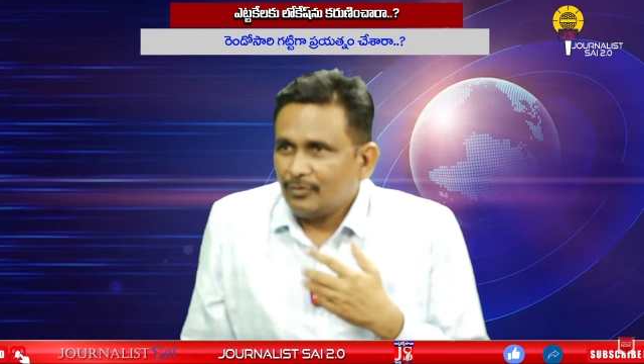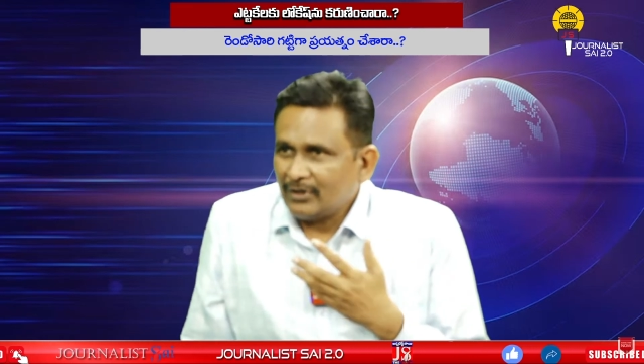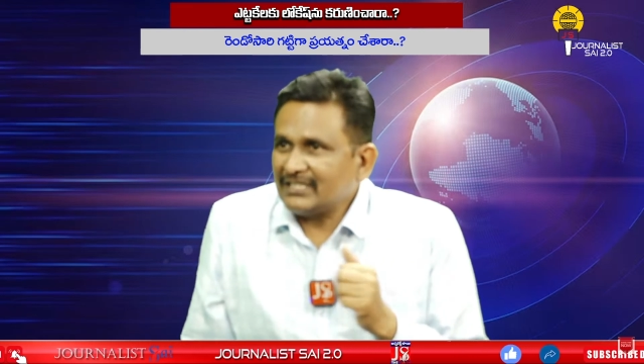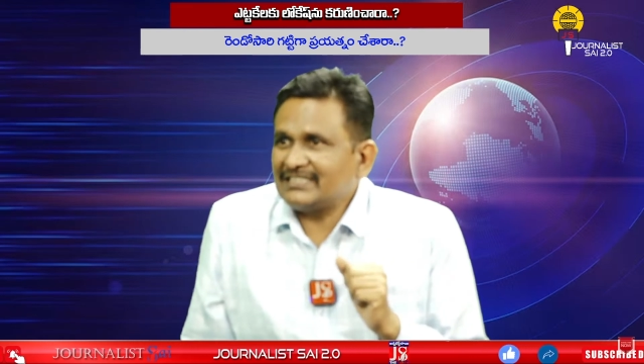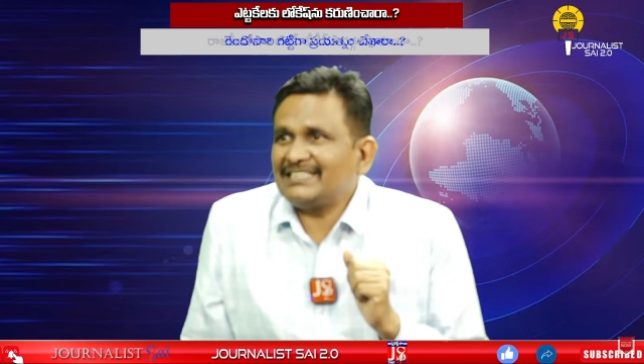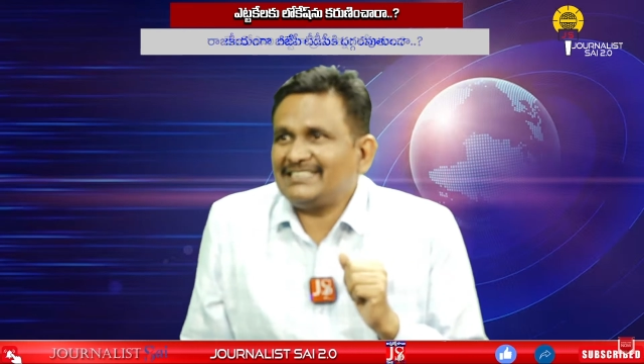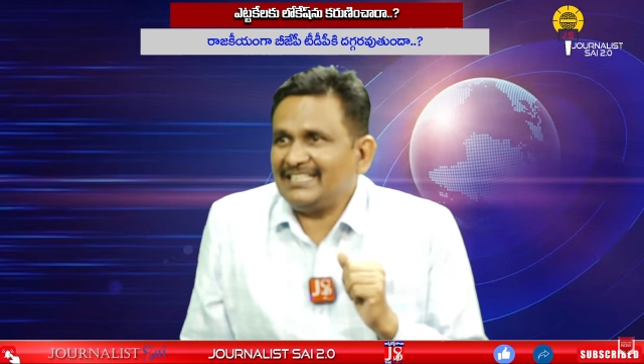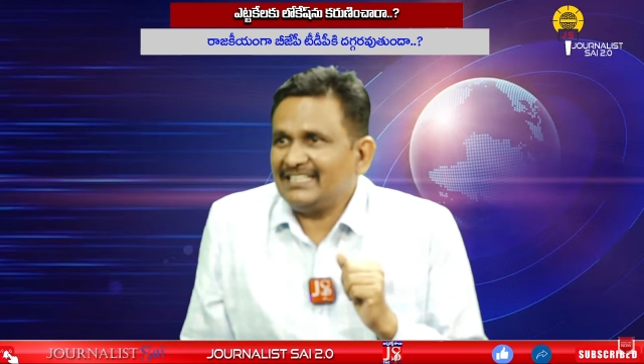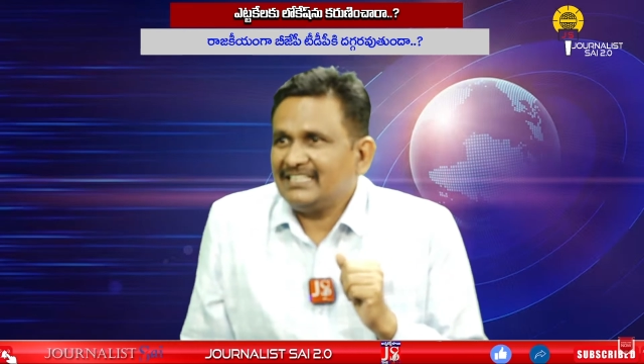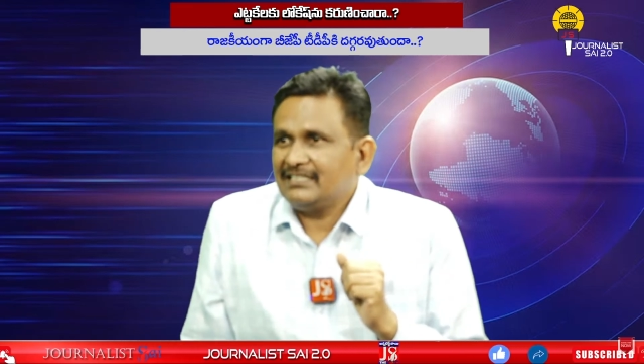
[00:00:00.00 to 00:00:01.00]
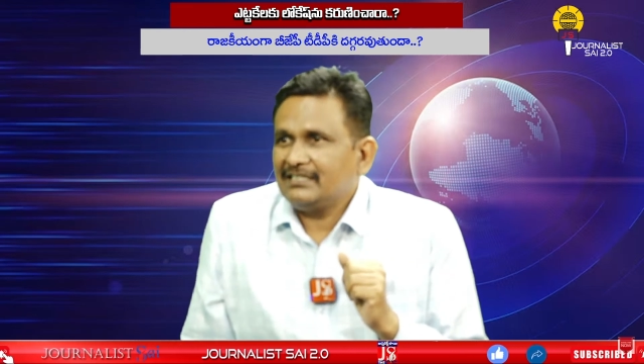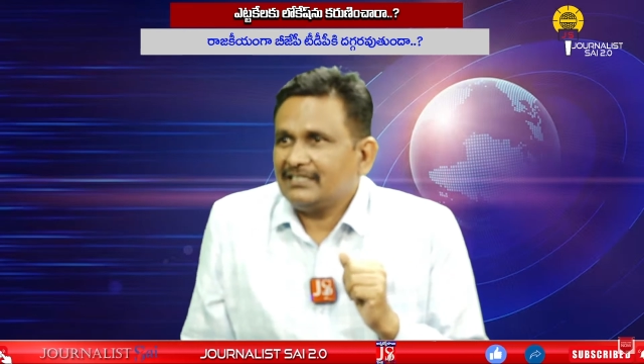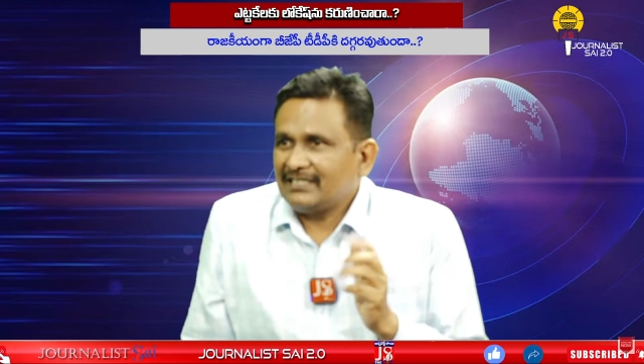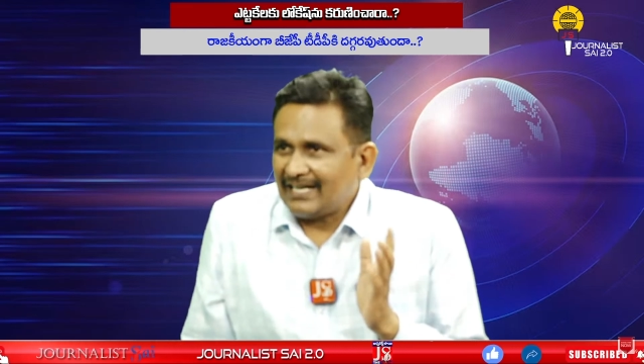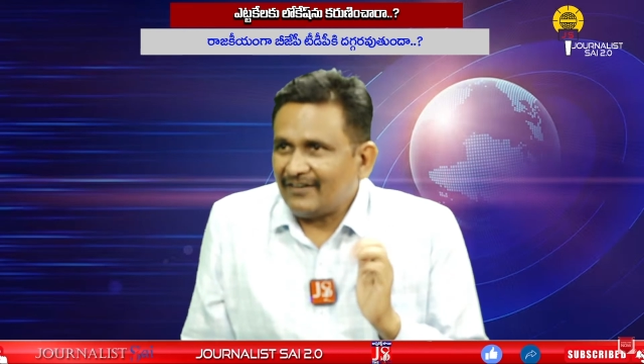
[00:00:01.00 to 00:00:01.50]
వంద చచ్చినాయి
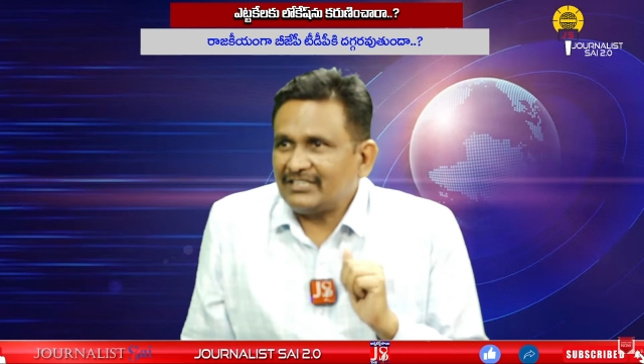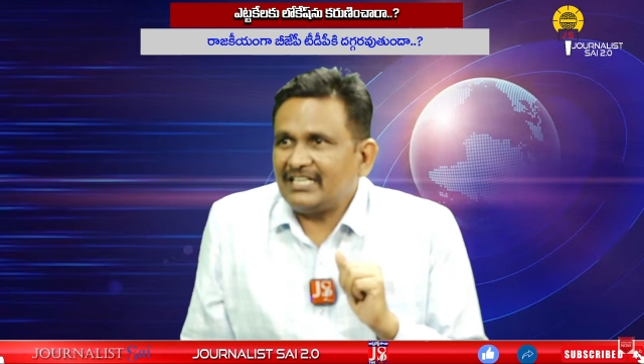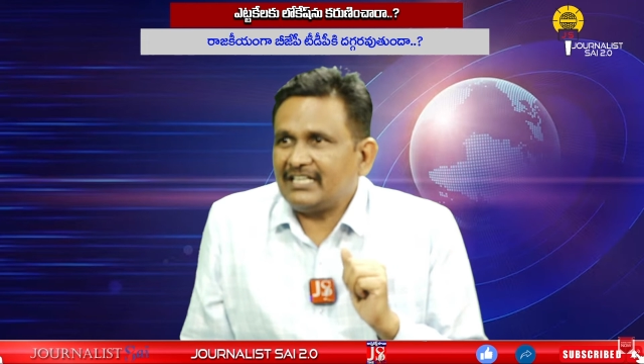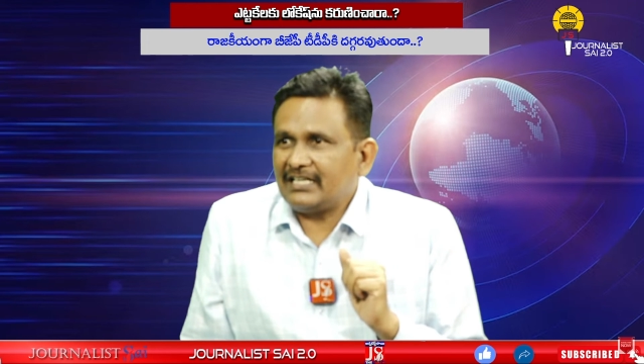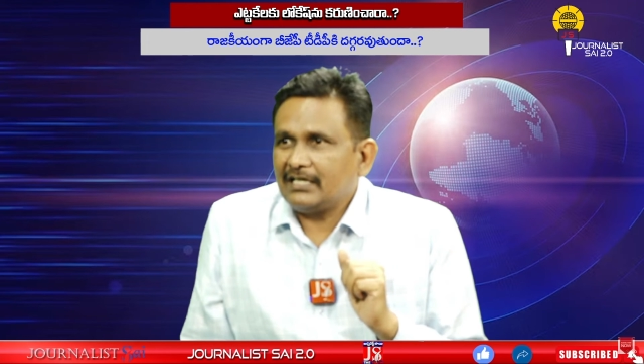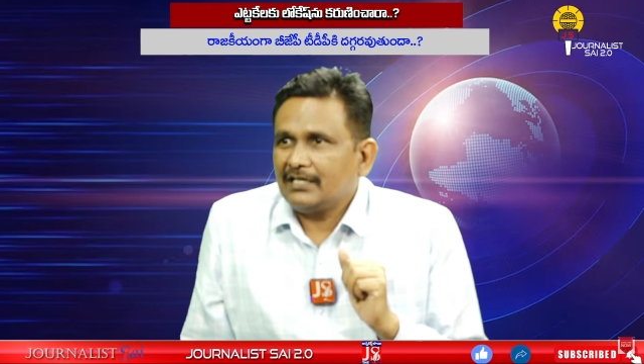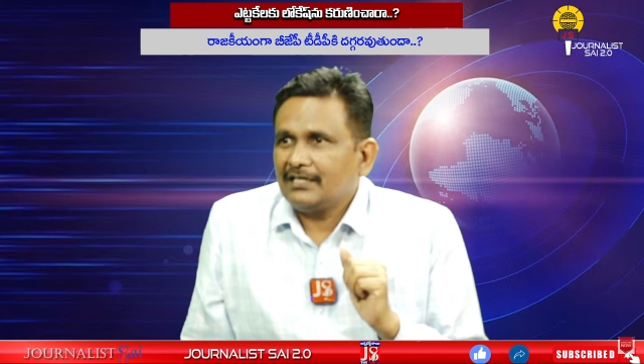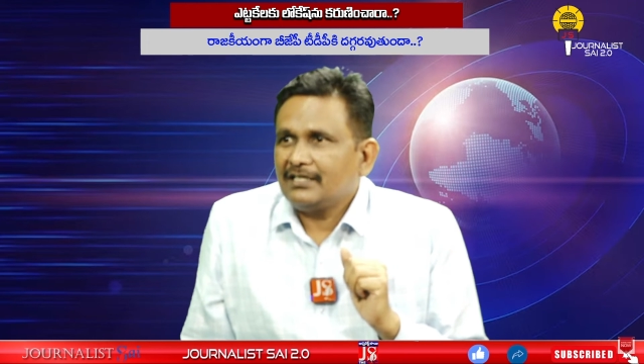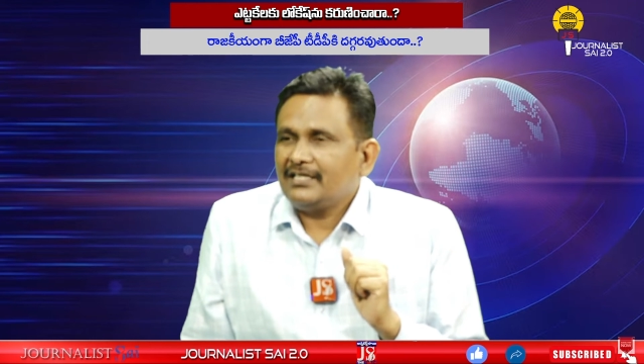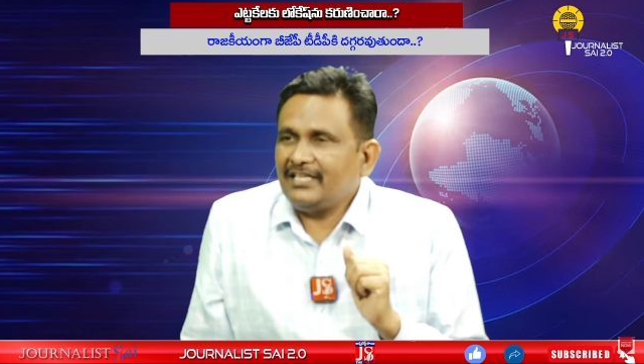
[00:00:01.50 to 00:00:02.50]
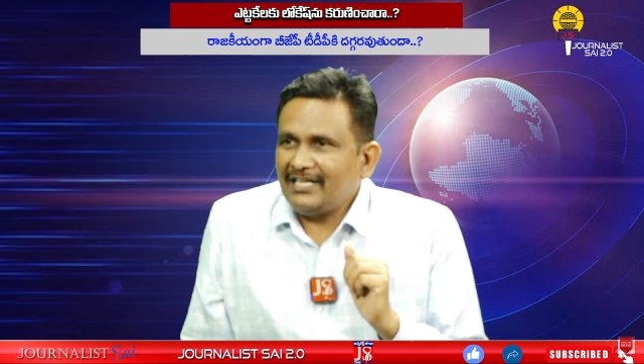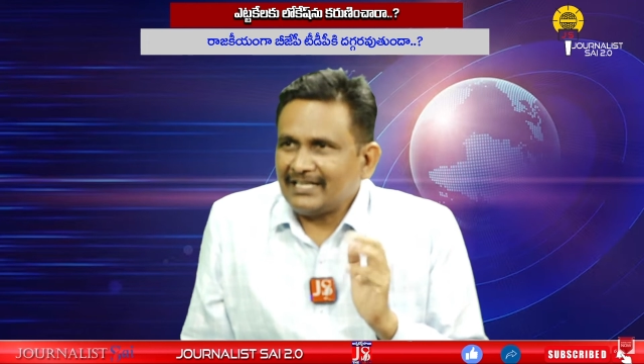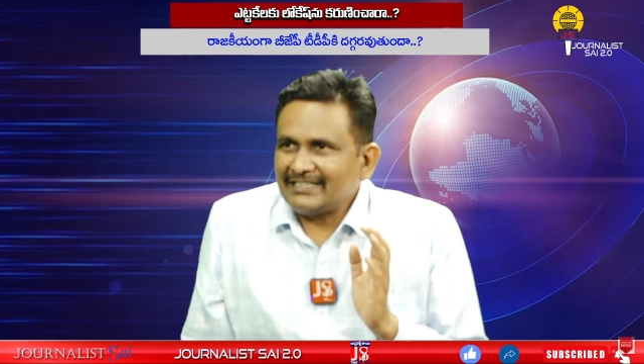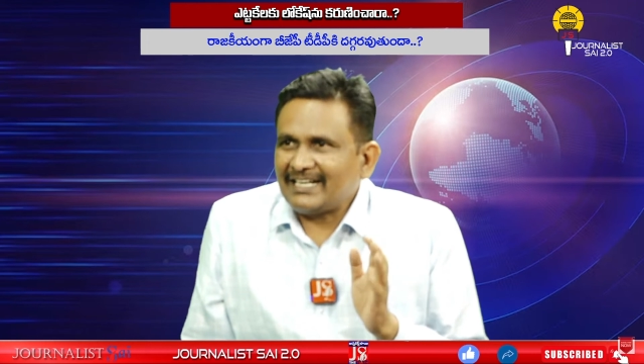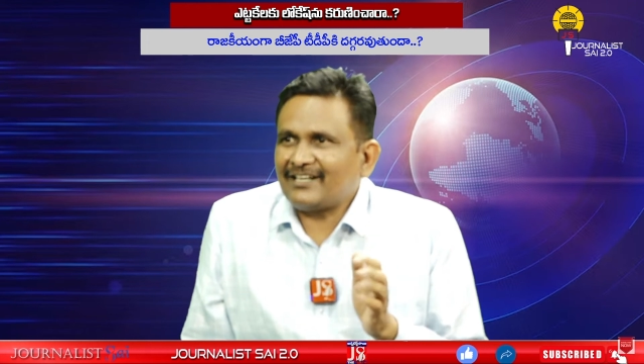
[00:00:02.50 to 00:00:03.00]
రావద్దు అంటాడా
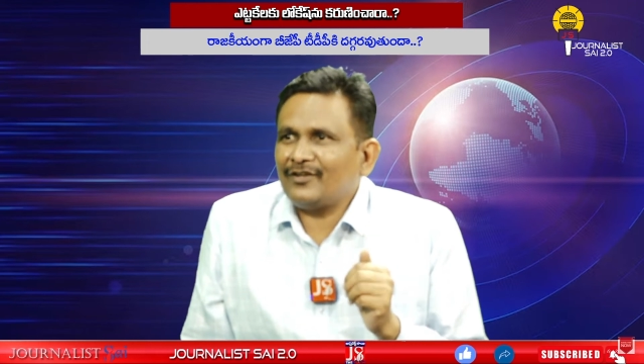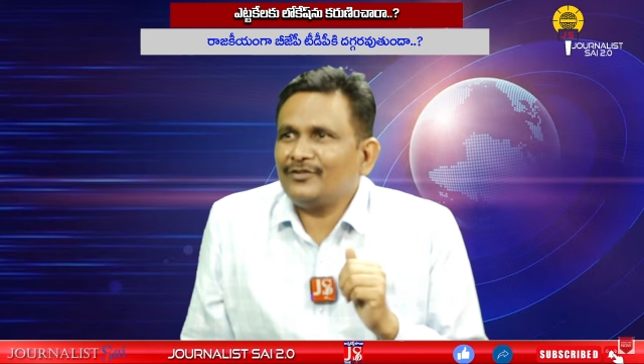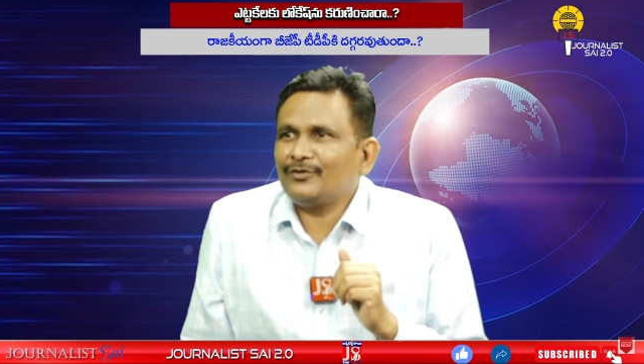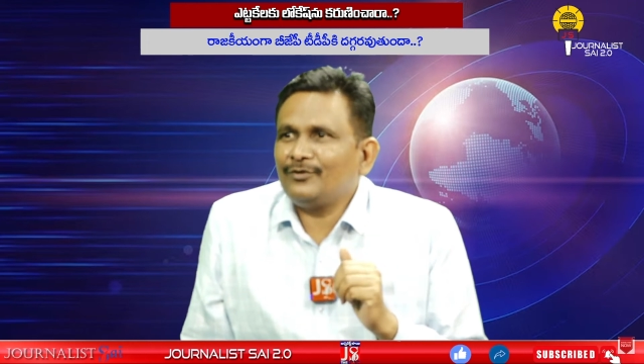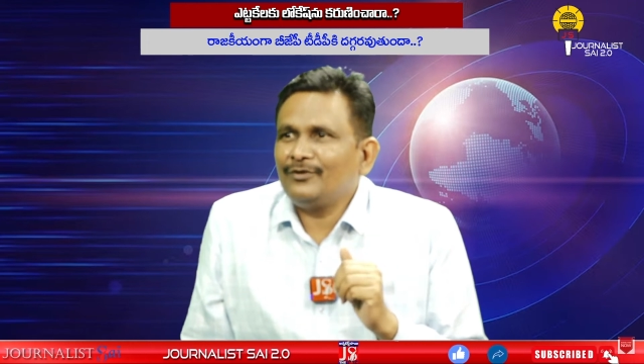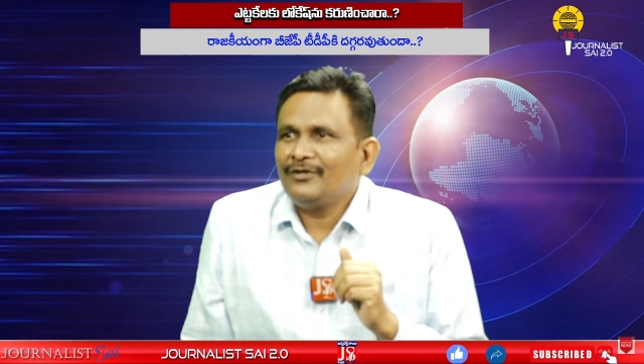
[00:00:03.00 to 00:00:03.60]
వీళ్ళందరూ ఎక్కడ ఎందుకు